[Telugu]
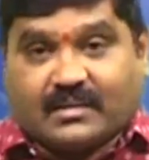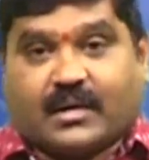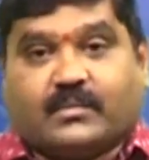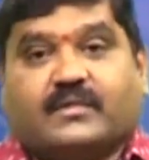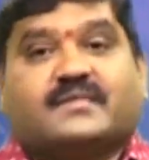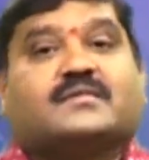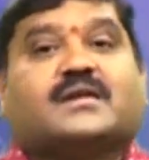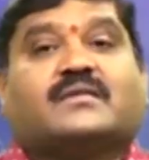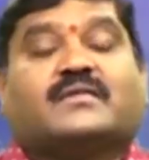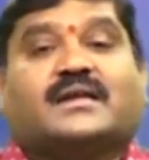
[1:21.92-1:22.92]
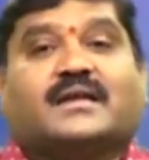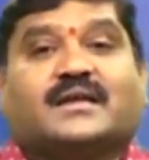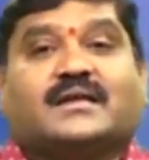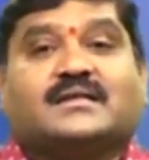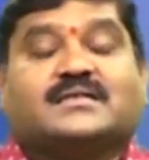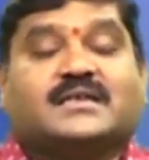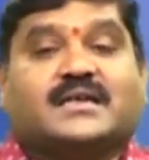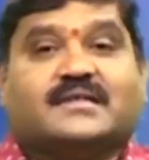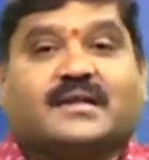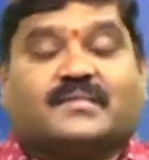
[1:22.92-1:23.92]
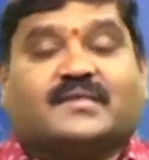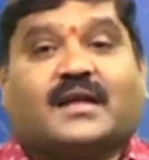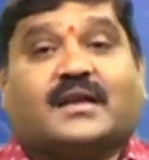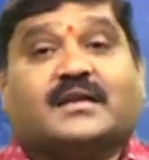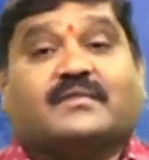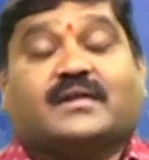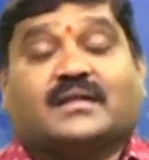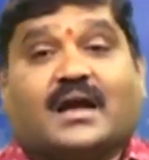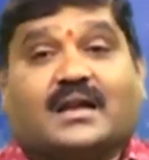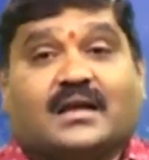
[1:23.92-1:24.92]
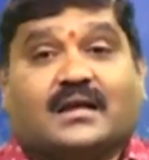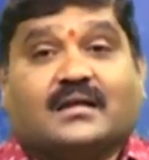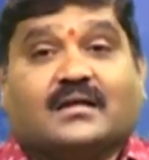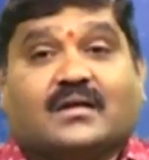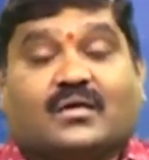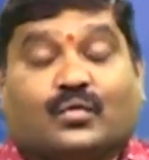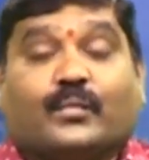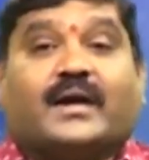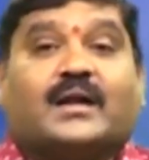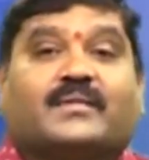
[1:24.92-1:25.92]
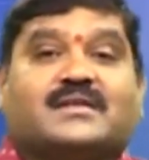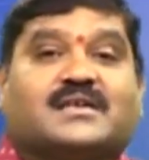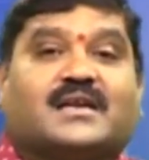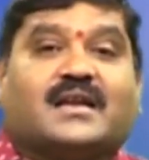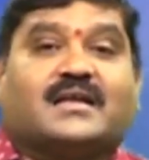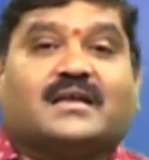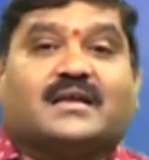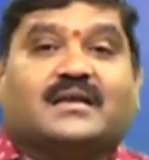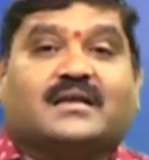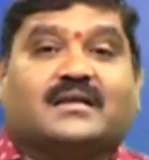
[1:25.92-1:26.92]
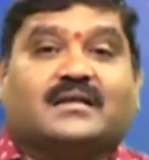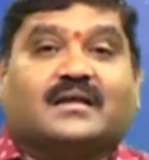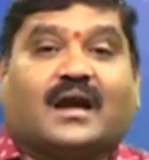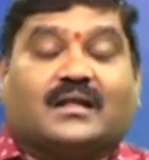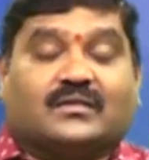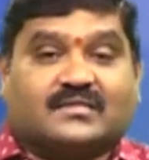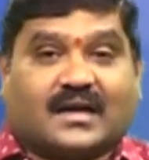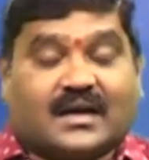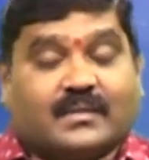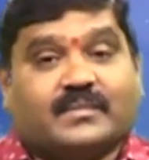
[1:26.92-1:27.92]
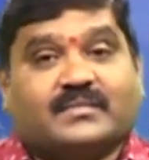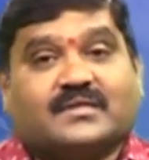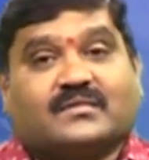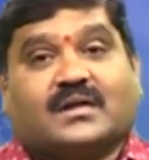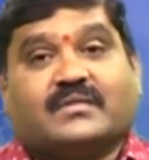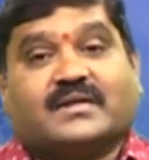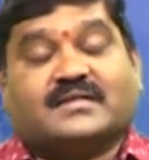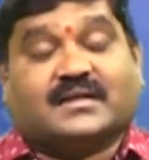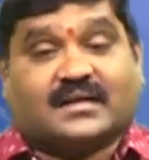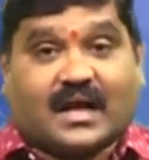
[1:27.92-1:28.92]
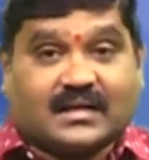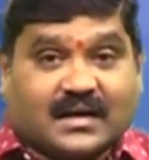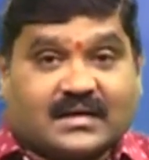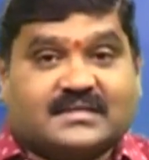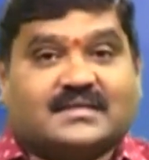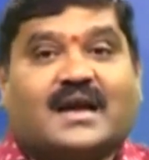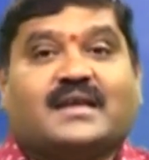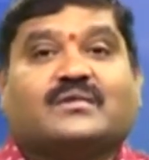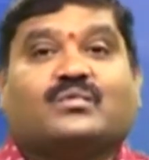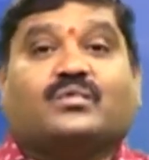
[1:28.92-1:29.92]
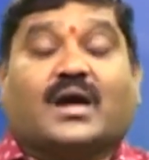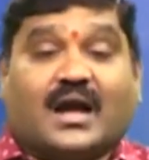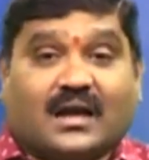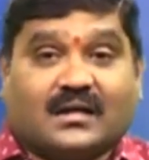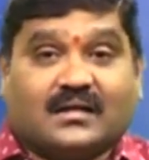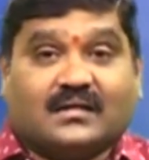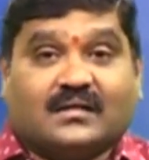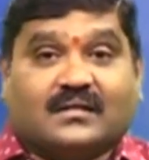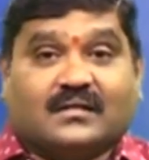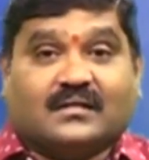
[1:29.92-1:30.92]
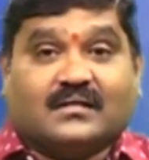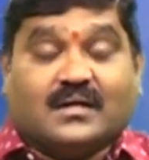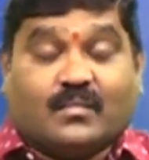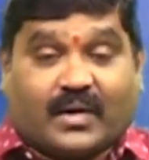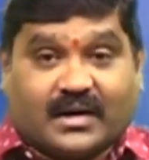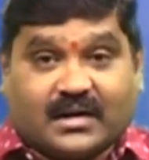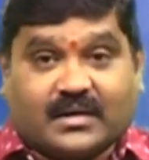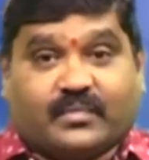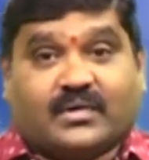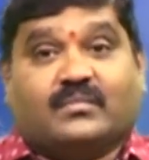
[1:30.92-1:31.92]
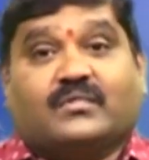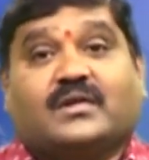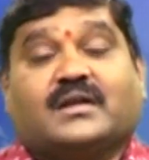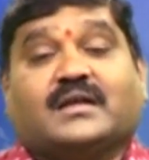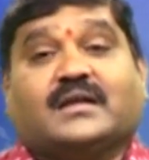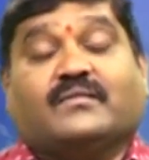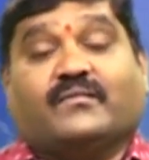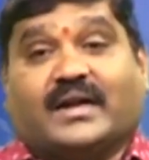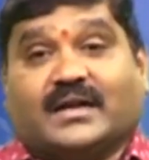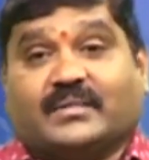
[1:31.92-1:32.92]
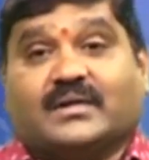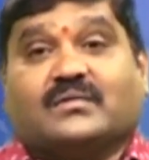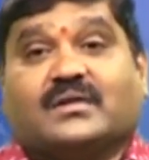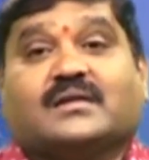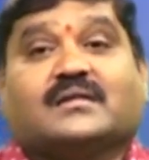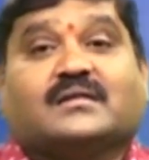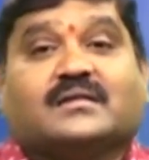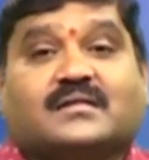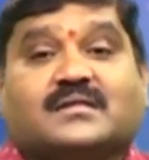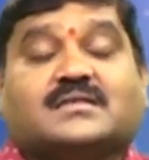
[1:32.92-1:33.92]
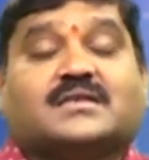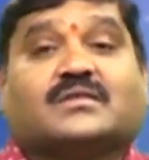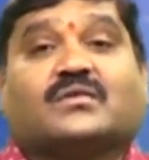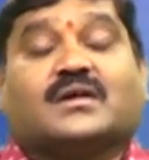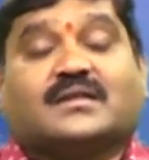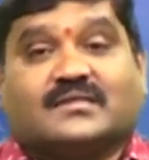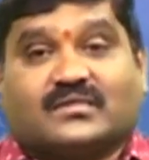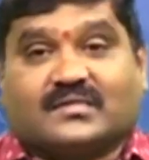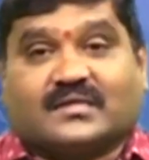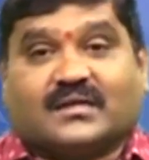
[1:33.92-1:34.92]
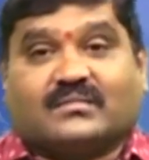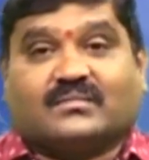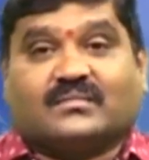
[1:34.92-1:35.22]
మనం అనుభవిస్తున్నటువంటి షిరిడీ సంస్థానం అనేటువంటి దాన్ని రూపకల్పన చేయడానికి అందుకు సంకల్పం తీసుకున్నటువంటి శ్రీ రాధాకృష్ణ ఆయన కూడా పండరీపురం నుండి వెంట పెట్టుకొని చందోర్కర్ తీసుకొస్తారు